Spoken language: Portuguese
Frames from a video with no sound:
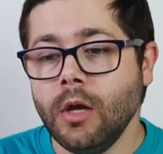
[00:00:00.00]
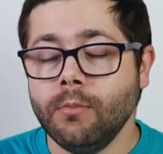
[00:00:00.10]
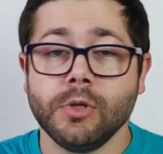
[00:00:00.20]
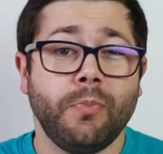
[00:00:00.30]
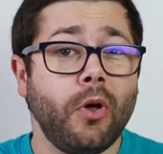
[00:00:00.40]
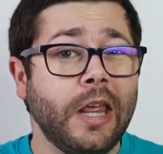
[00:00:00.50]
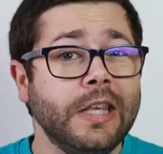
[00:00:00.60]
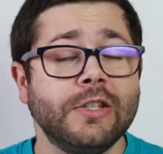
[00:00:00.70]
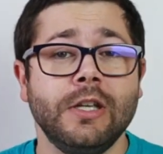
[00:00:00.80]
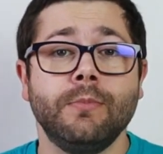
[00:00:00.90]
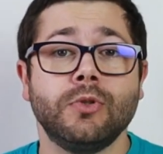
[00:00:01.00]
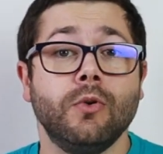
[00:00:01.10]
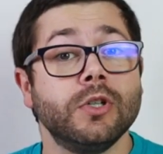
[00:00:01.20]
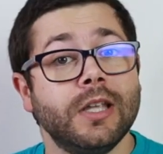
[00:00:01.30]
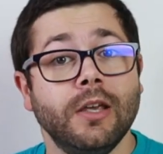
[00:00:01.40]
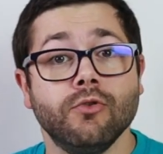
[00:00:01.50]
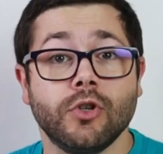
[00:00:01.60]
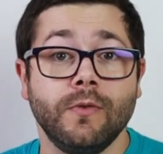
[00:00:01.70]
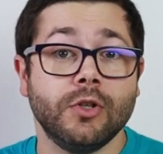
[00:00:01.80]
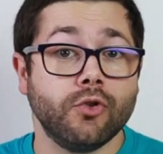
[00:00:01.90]
mas podem existir pessoas que têm os
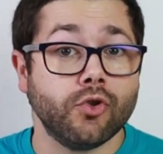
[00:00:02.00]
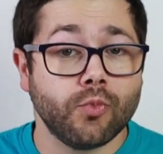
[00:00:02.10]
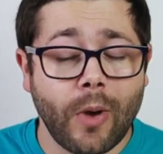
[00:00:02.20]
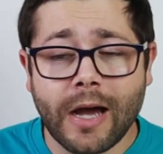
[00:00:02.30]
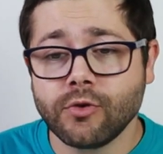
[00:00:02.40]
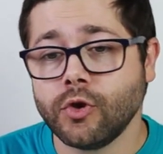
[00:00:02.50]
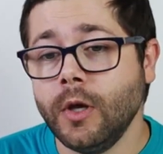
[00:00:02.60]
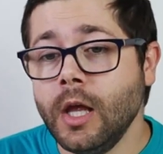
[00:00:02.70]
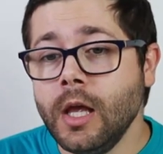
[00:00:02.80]
serviços todos pagos